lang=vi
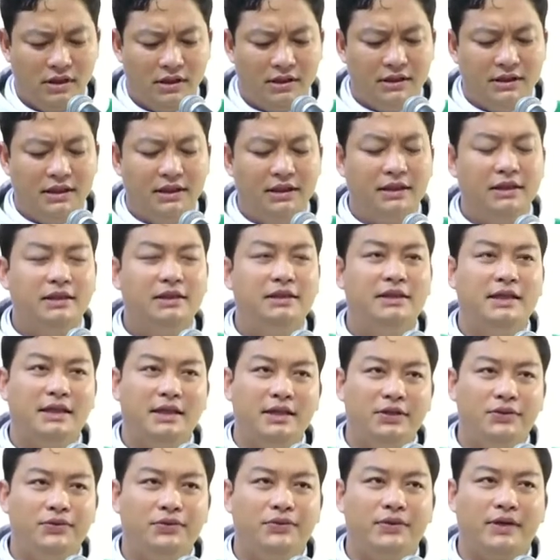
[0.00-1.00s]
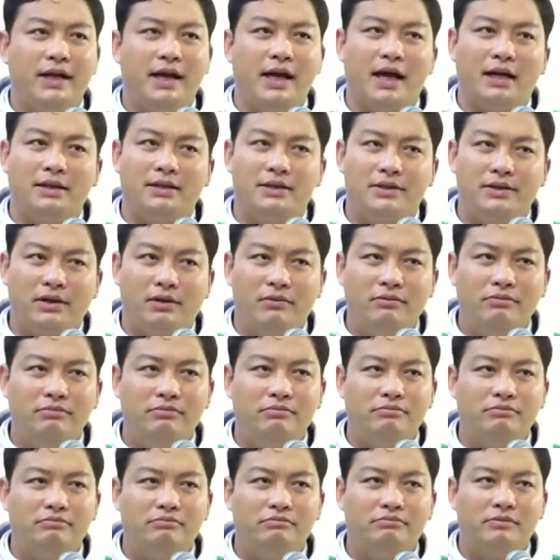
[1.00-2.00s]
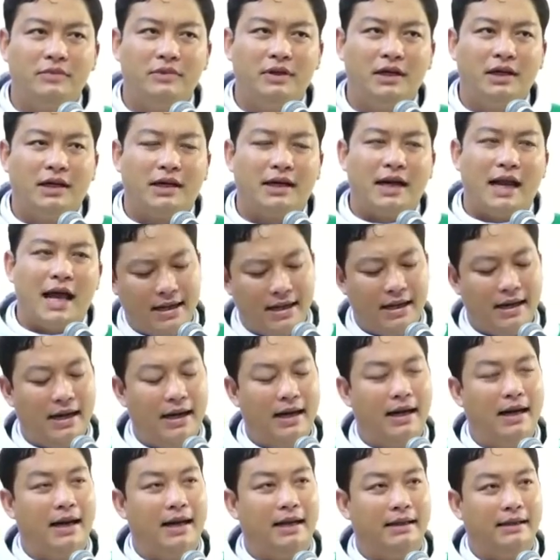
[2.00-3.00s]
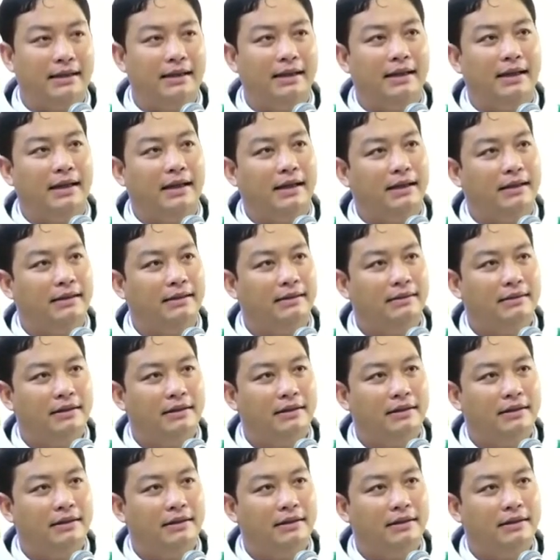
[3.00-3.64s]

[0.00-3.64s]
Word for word: như chính Chúa đã sống, đã lành nghề,